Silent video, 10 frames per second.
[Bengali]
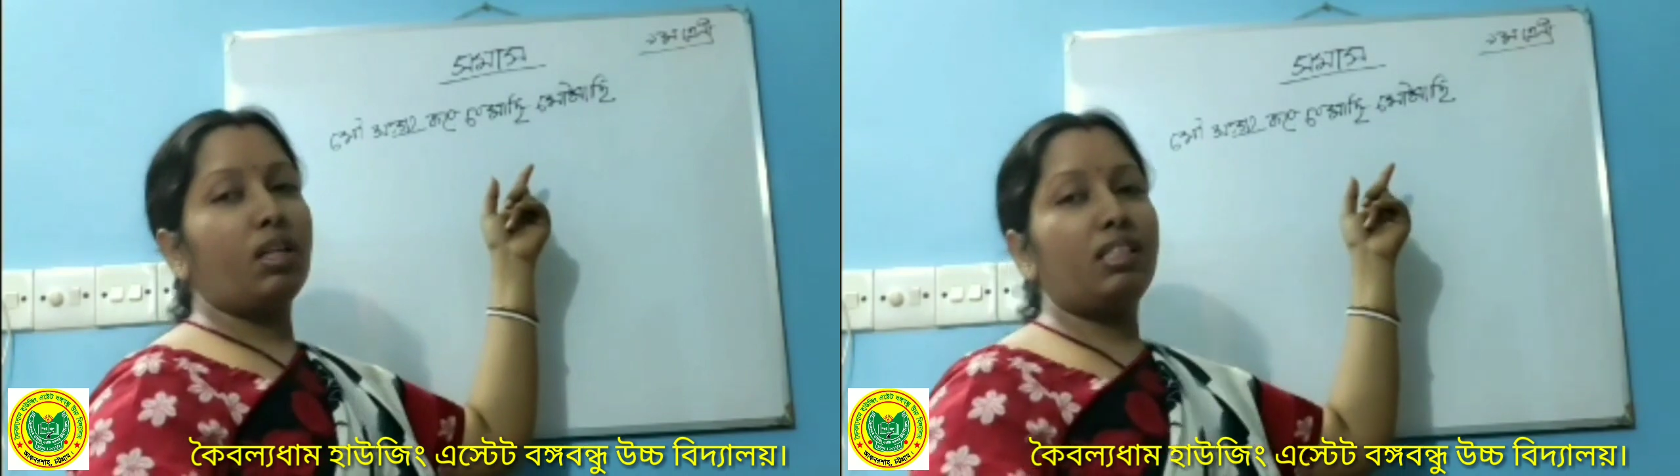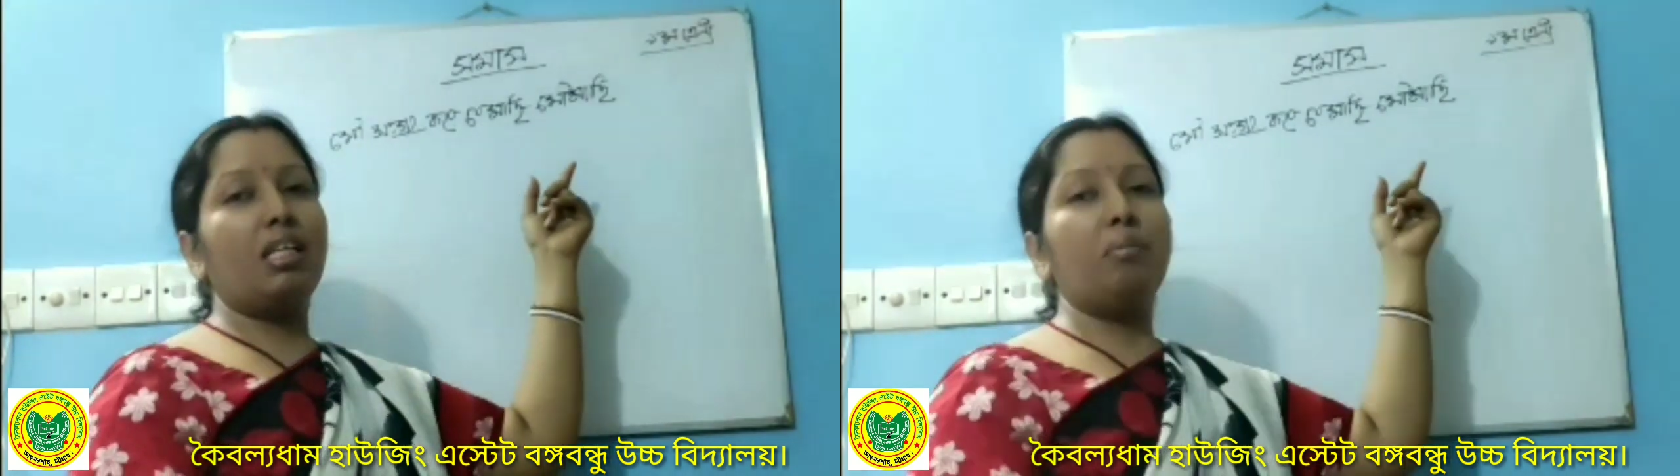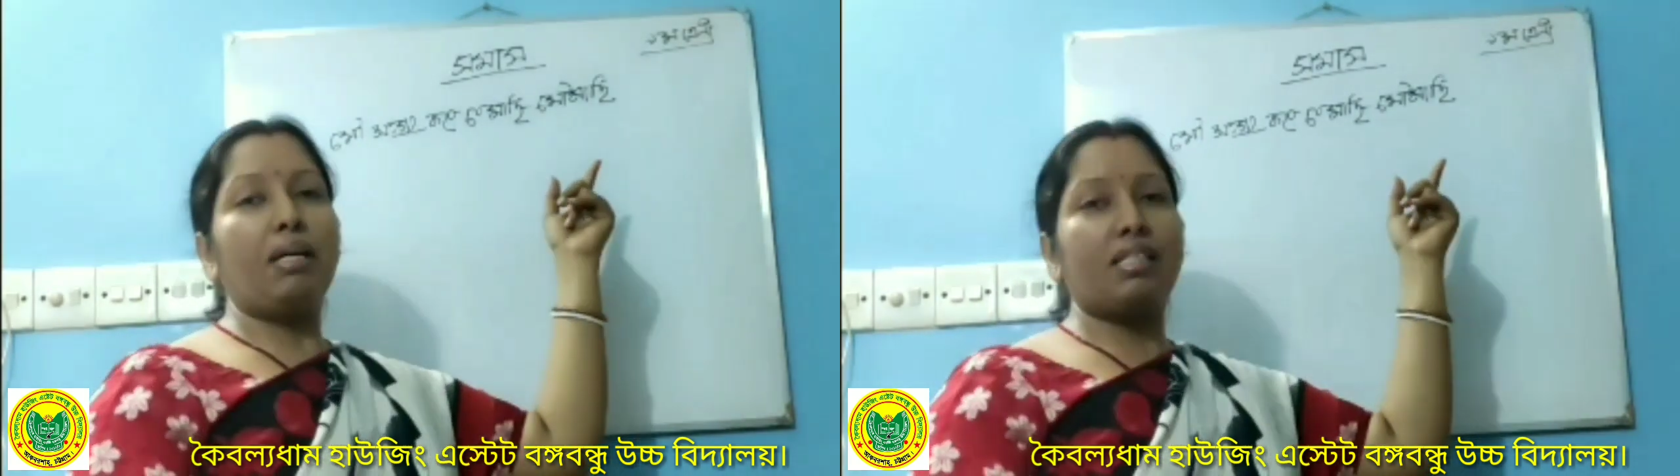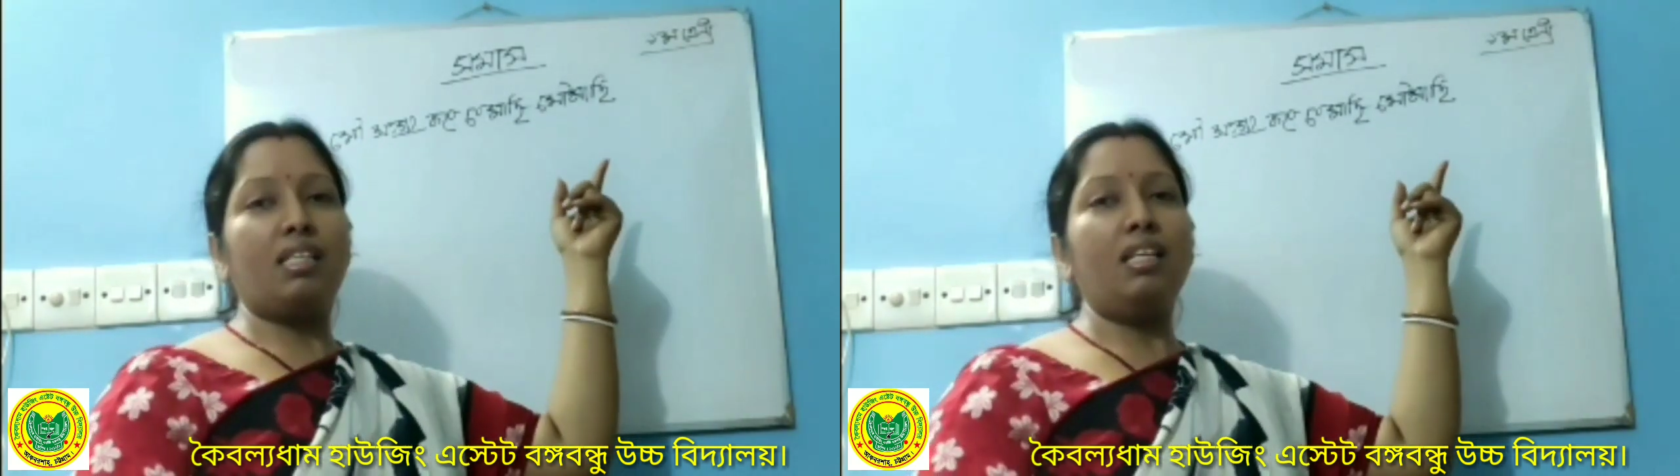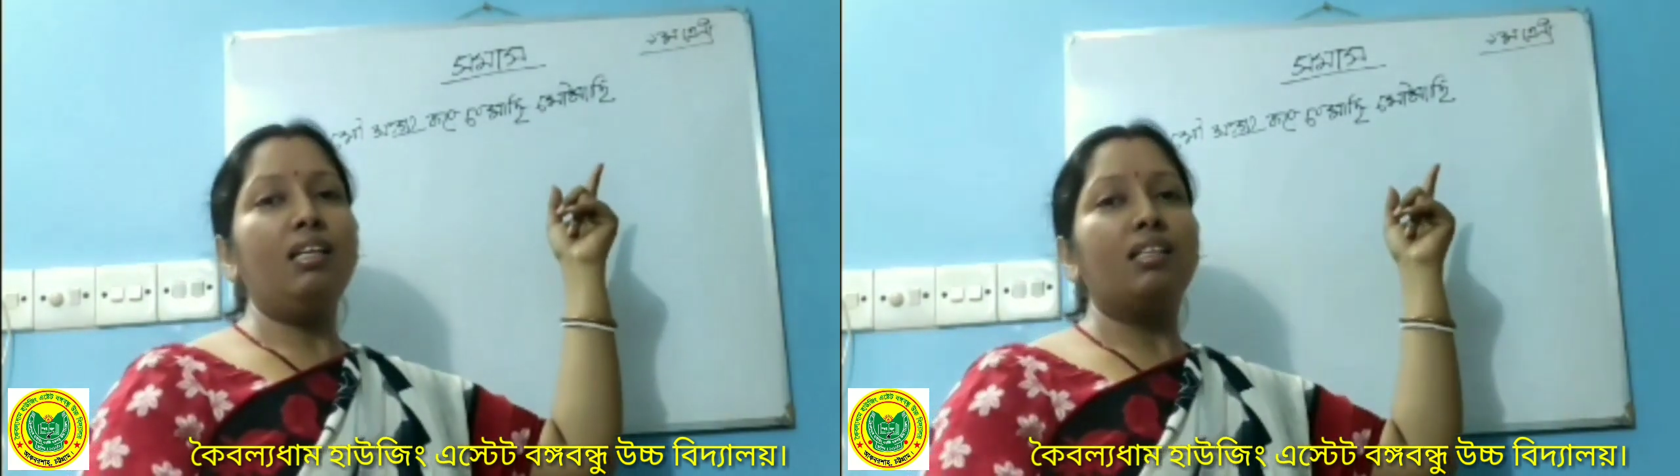করে যে
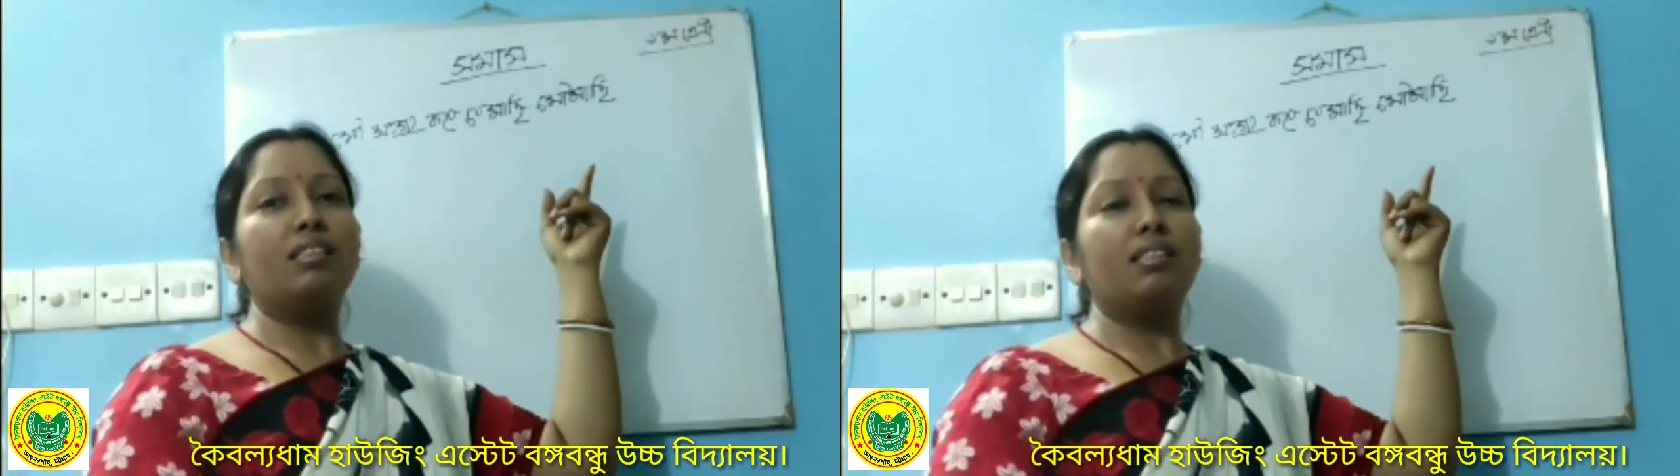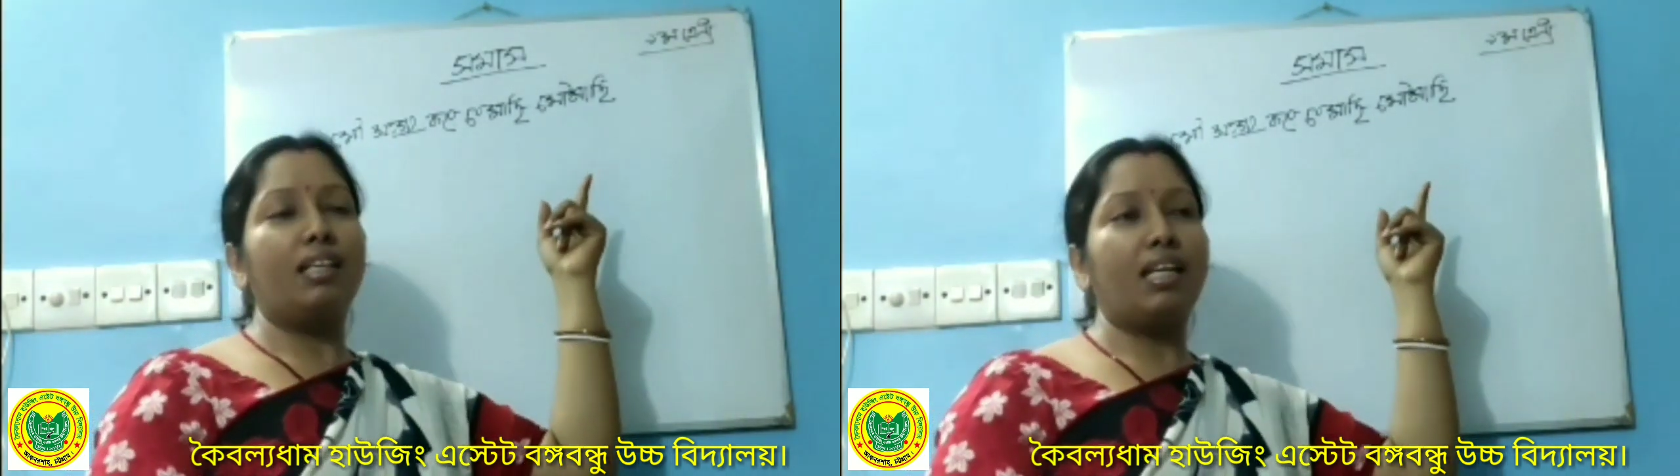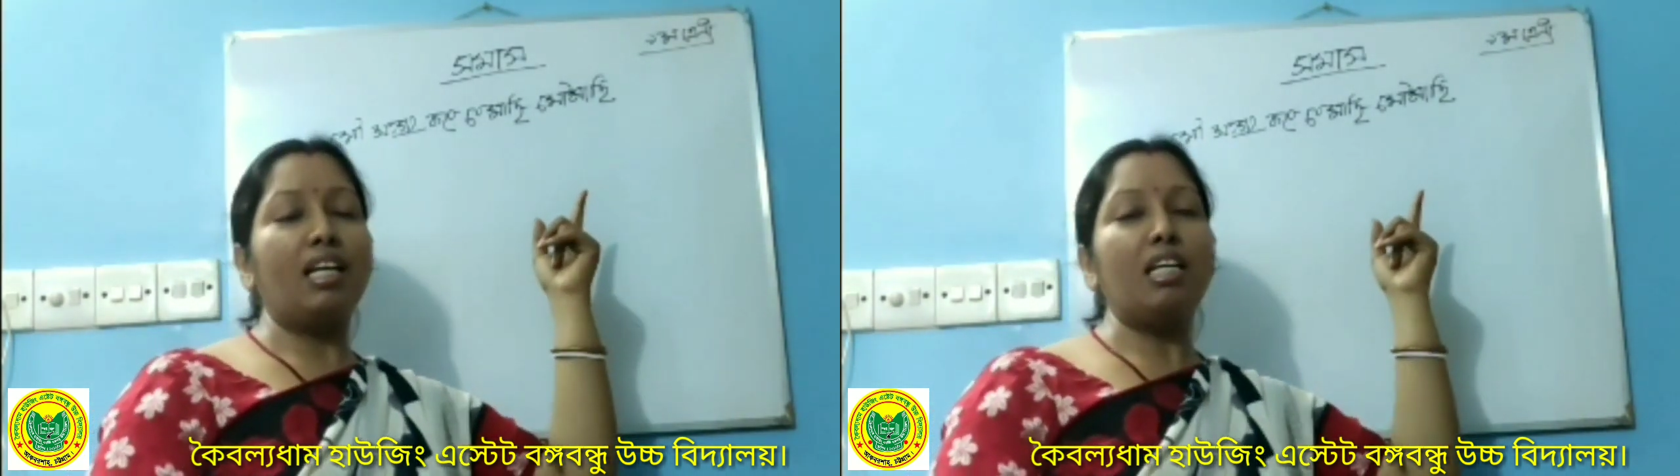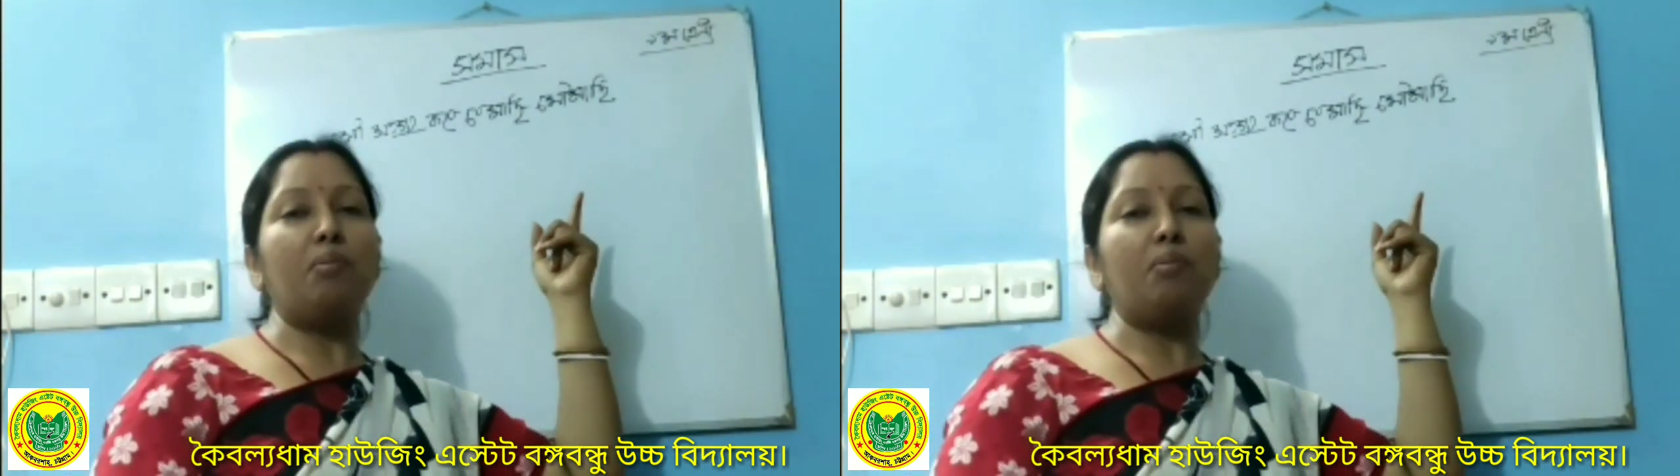মাছি সেটাকে